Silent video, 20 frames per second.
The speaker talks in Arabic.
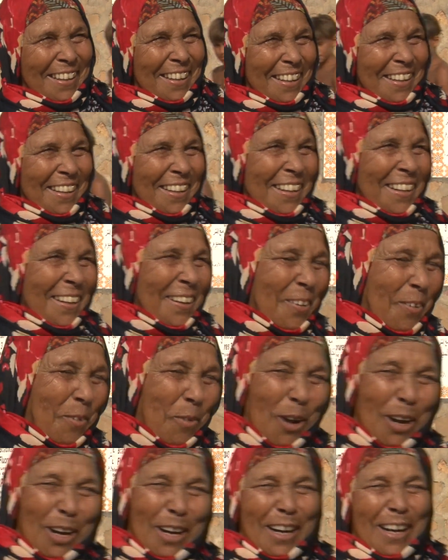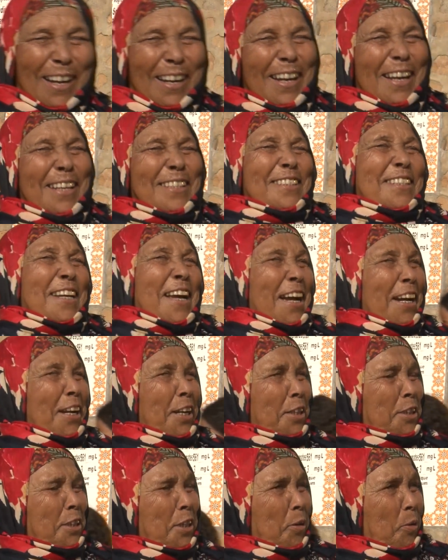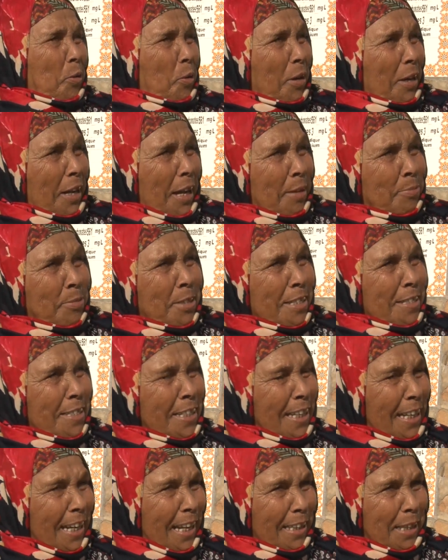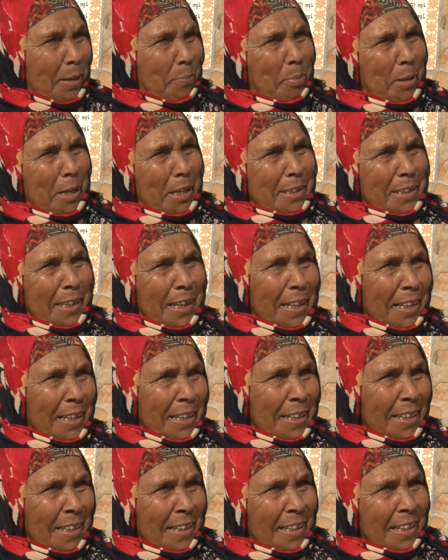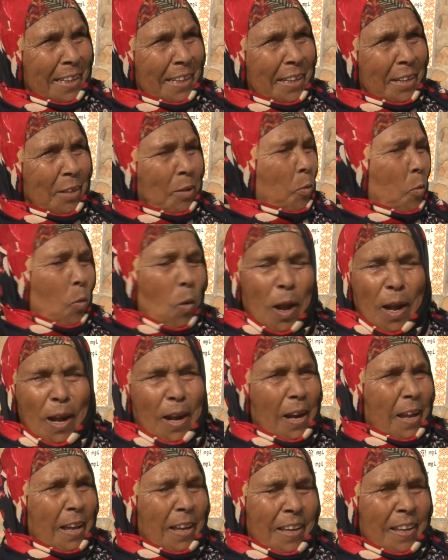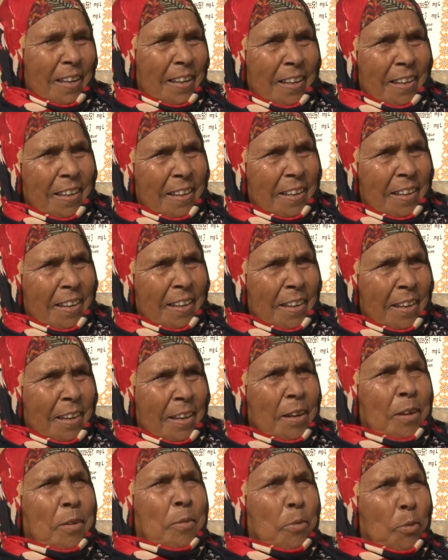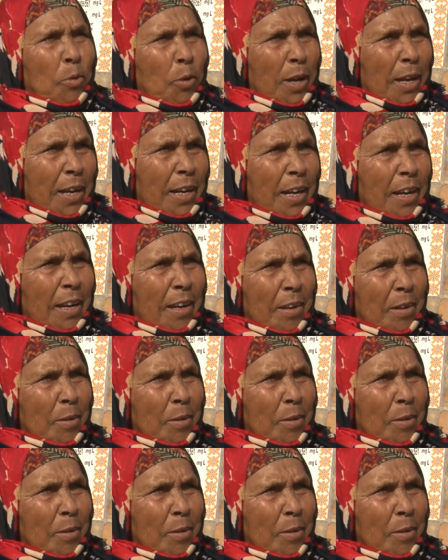وما تجيش والله لا نجيها عندي نقول لك خمس سنين لا طبيت والله وين